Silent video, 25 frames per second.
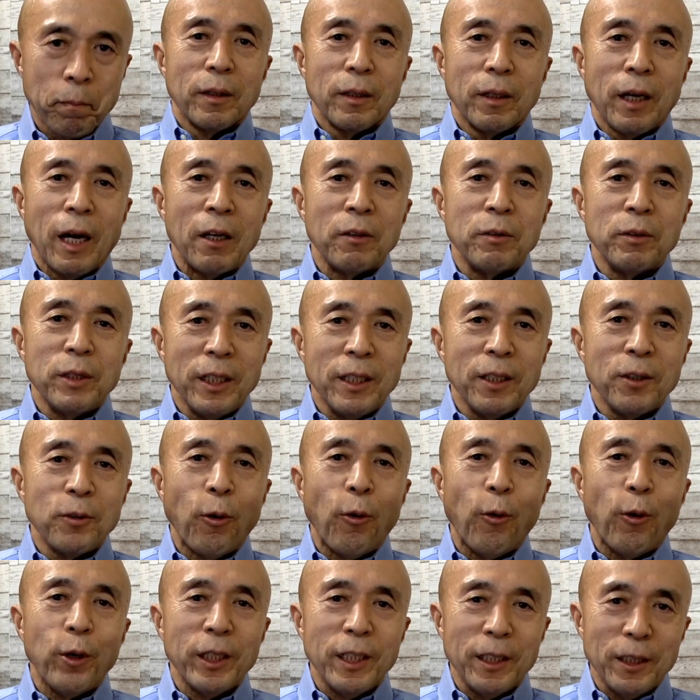
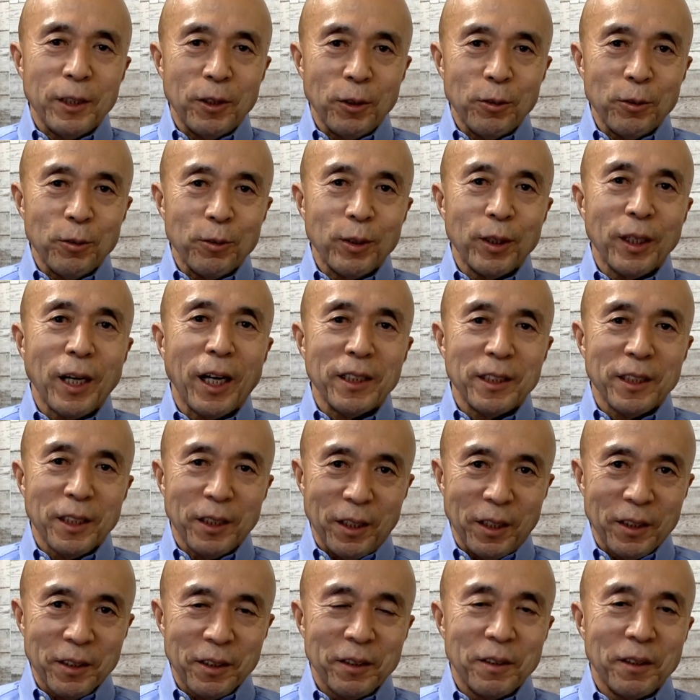カルディコーヒーという会社で
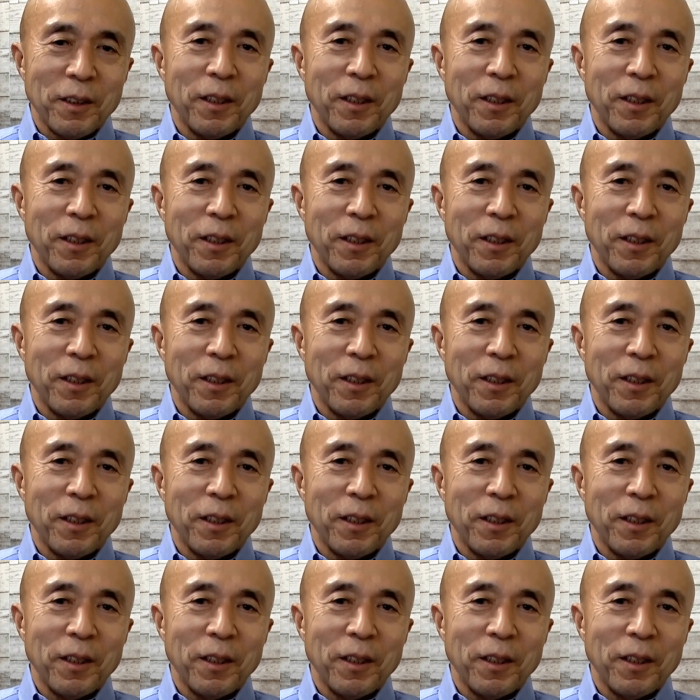す。